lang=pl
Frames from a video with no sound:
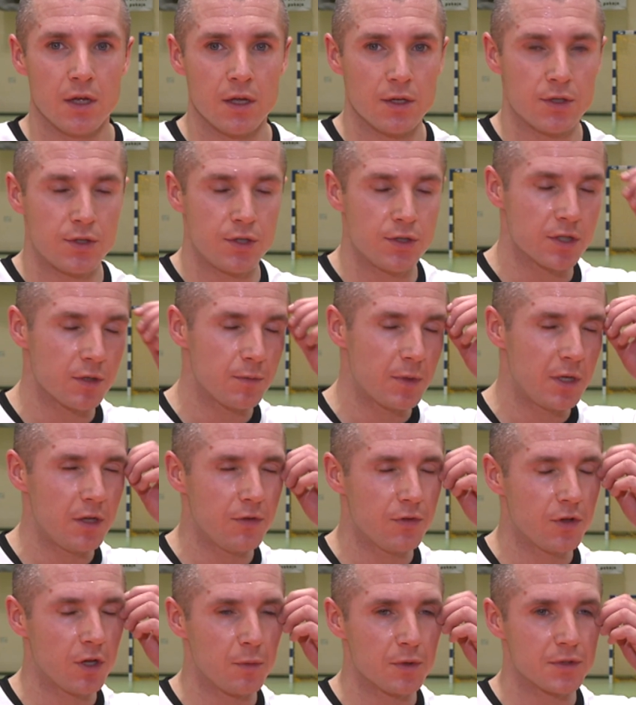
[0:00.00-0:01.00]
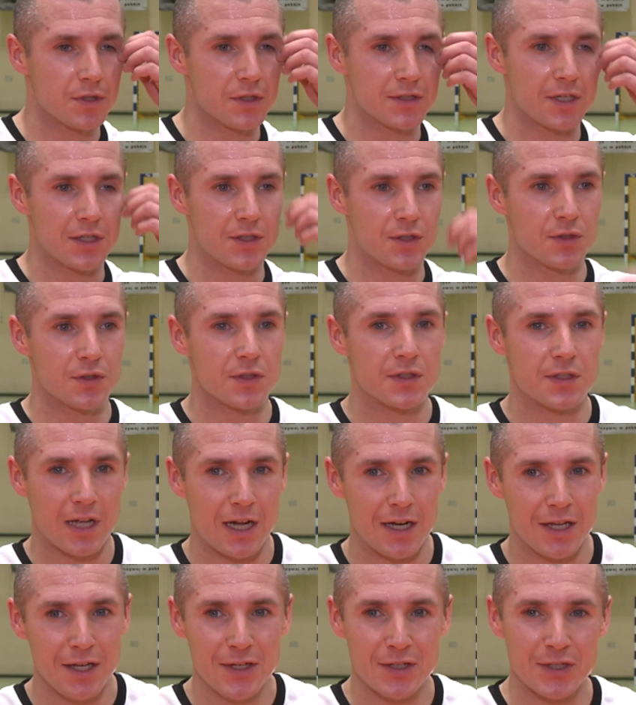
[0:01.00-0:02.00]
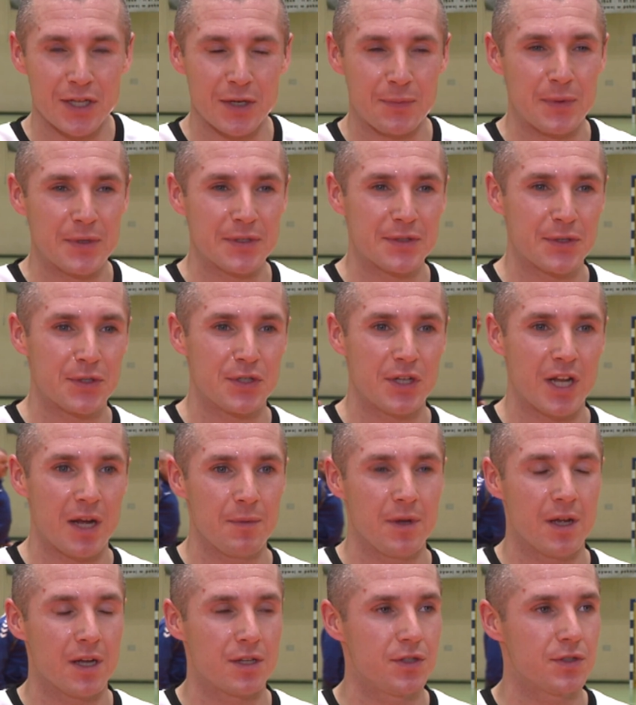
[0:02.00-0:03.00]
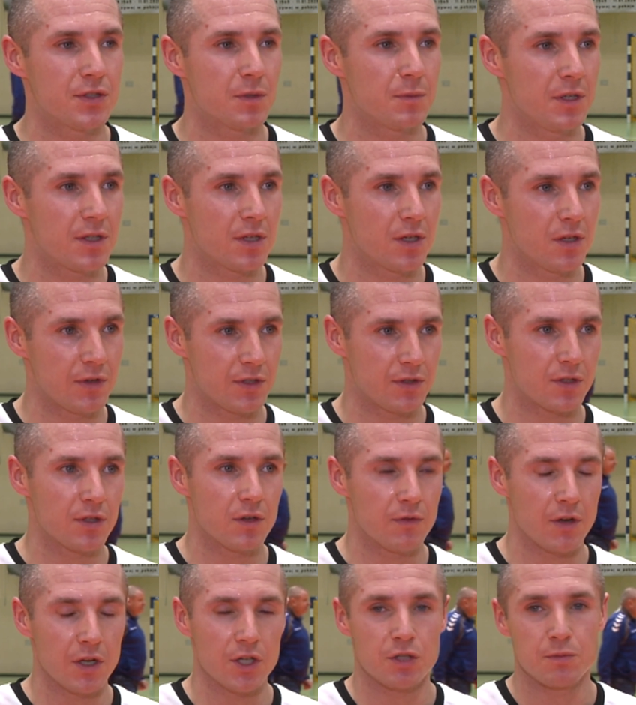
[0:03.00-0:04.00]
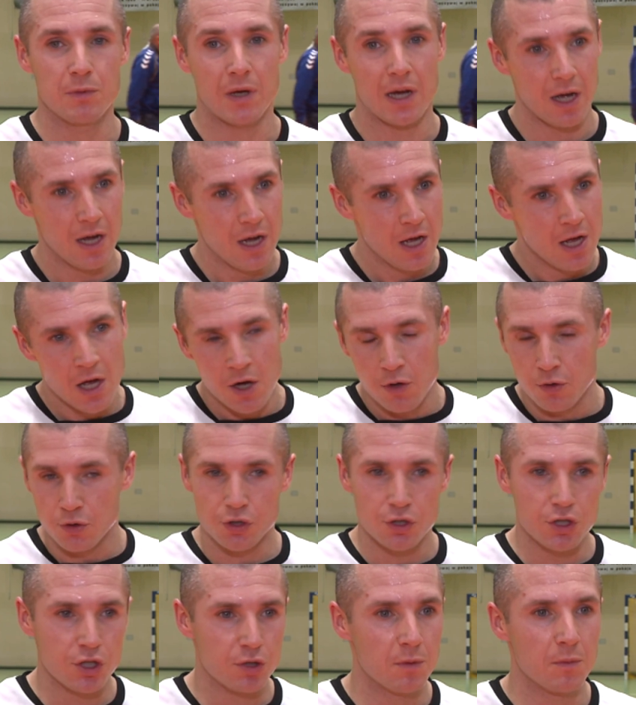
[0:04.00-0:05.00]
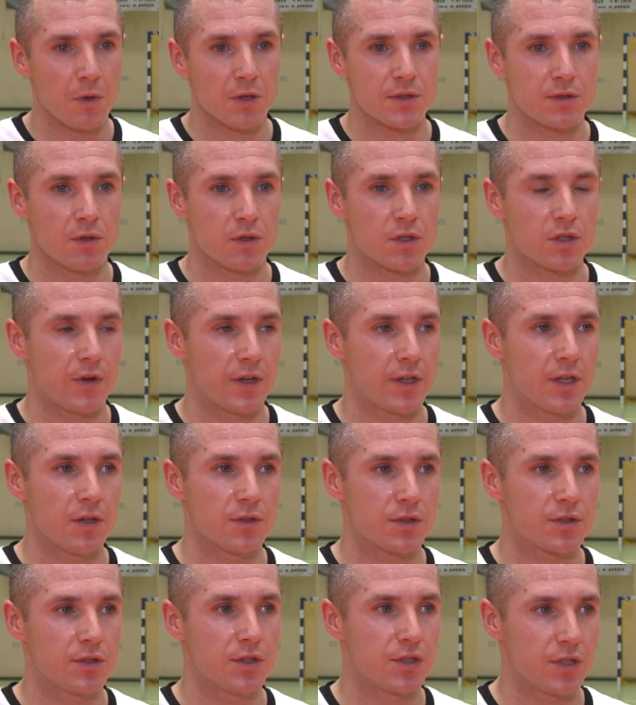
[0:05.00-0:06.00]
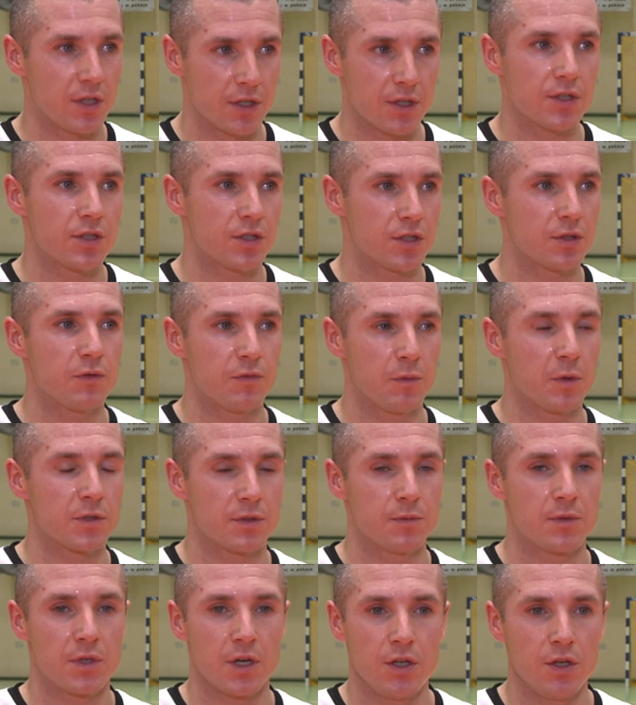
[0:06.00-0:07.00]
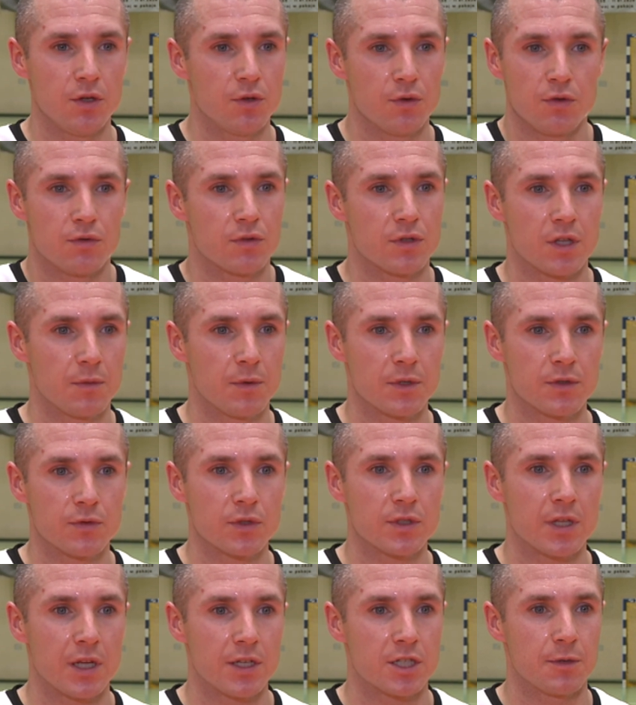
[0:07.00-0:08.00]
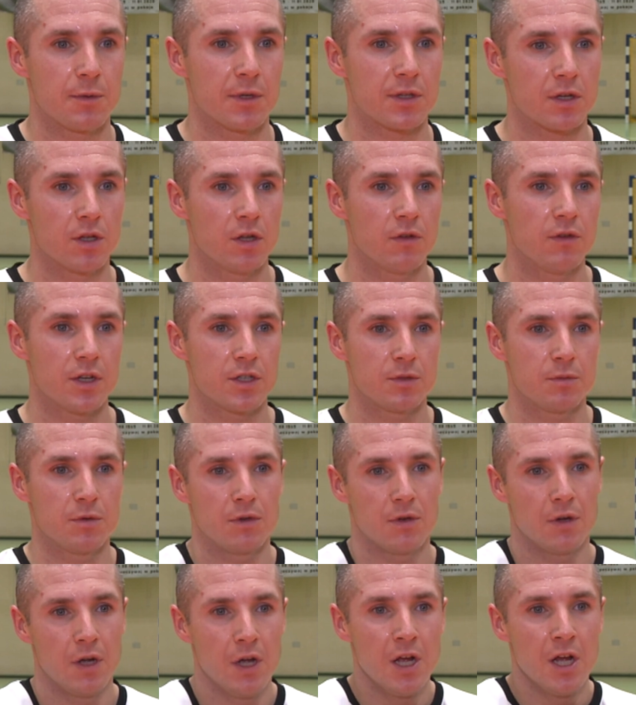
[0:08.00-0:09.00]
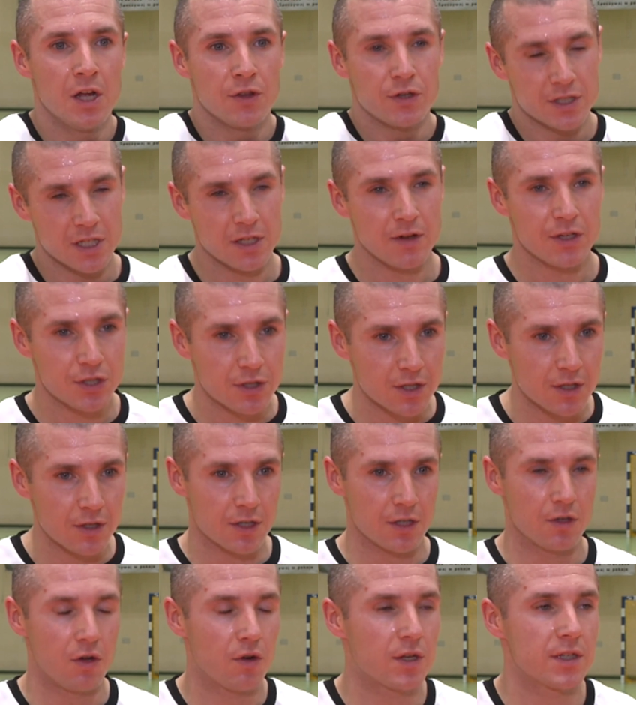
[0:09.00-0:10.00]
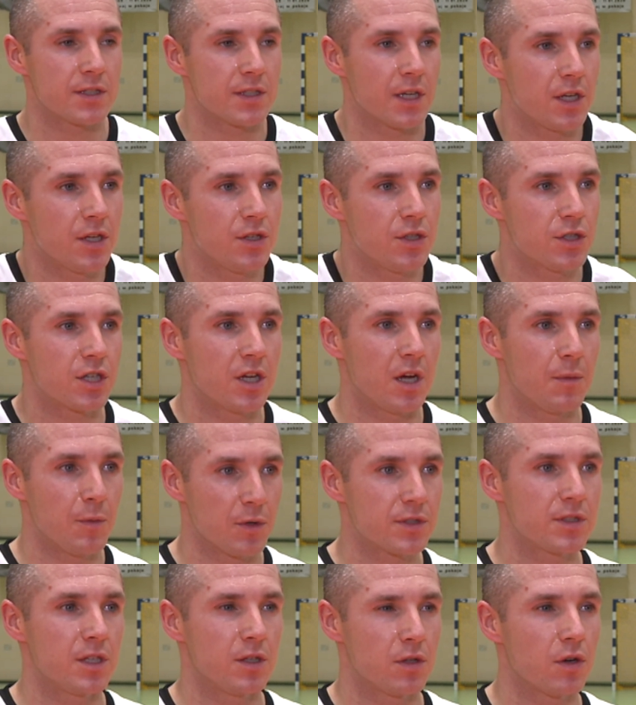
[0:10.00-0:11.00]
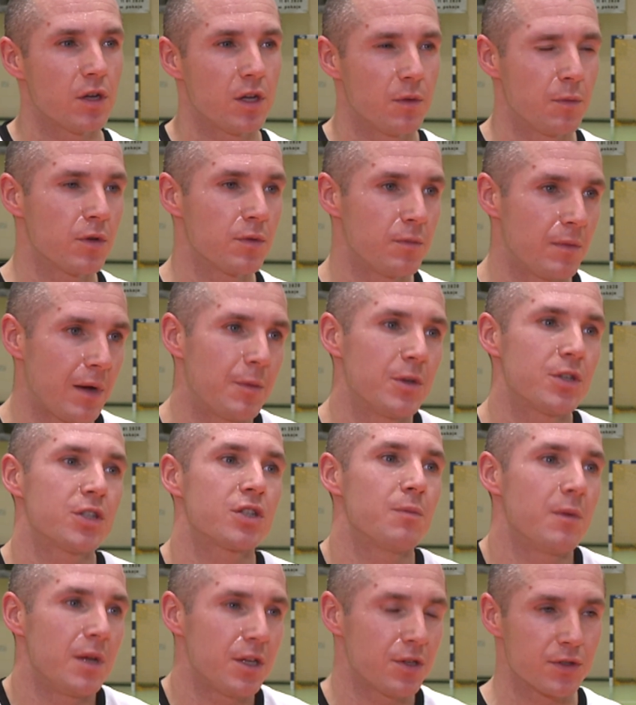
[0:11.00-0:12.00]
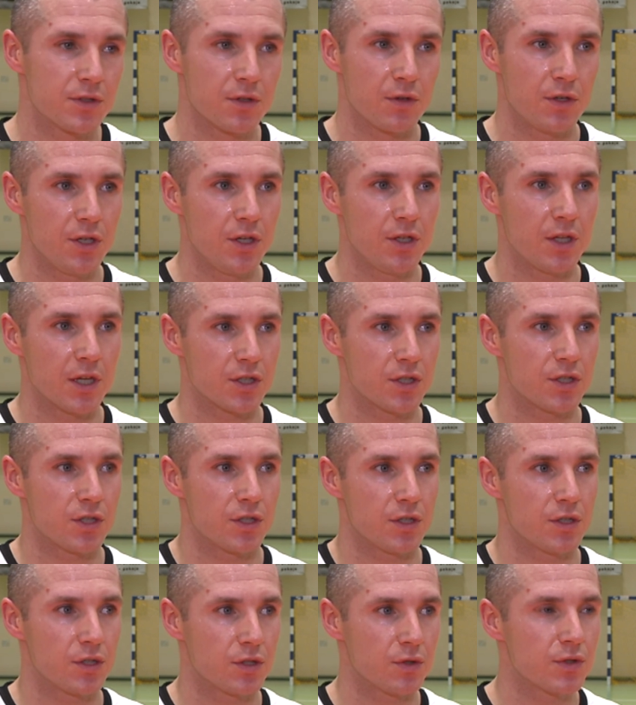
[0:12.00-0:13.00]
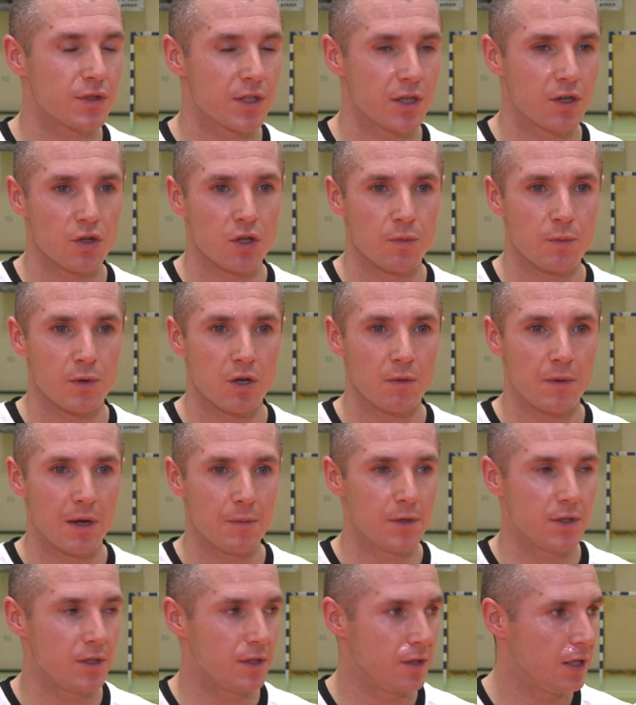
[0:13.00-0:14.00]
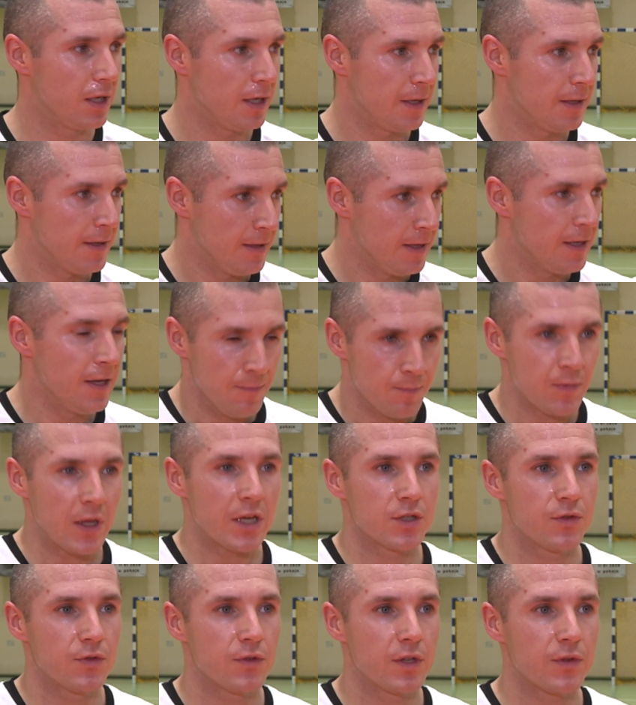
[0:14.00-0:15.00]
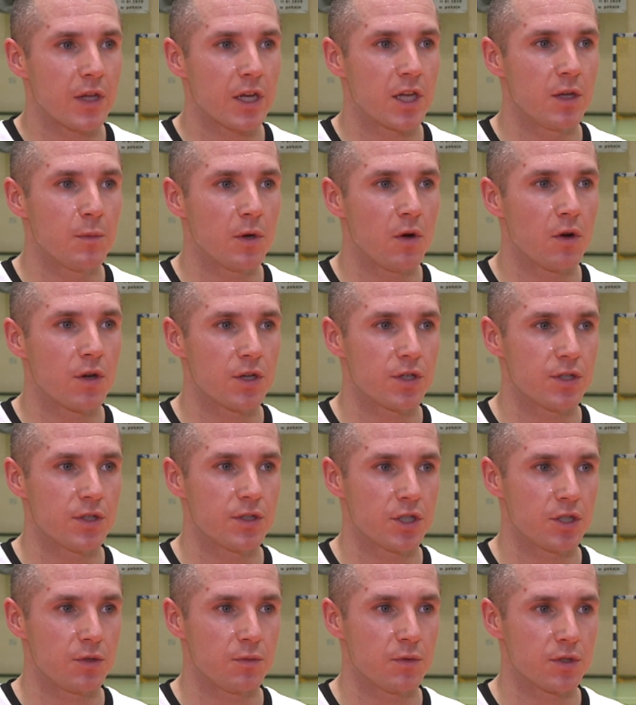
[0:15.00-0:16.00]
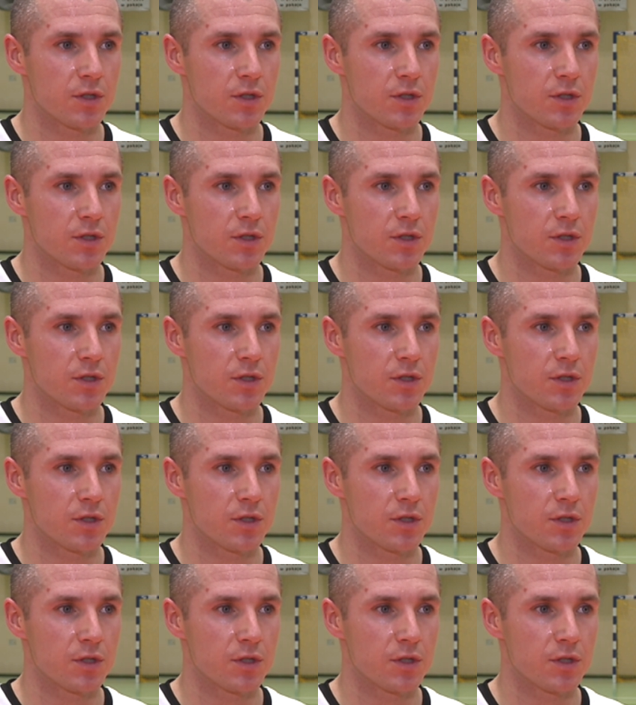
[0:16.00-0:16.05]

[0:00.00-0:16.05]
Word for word: e, ci, co mieli w domu zostać, to zostali, że tak powiem, z rodzinami, a ci, co mieli trenować, trenowaliśmy, a ruszyliśmy mocno od 4 stycznia i też jesteśmy w mocnym treningu i tutaj bez dwóch trzeba trenować, bo to jest właśnie ten, ten okres taki, gdzie trzeba mocniej trochę, bo mamy jeszcze miesiąc do ligi, także 6 dopiero mamy. Także w, te, w takim okresie jesteśmy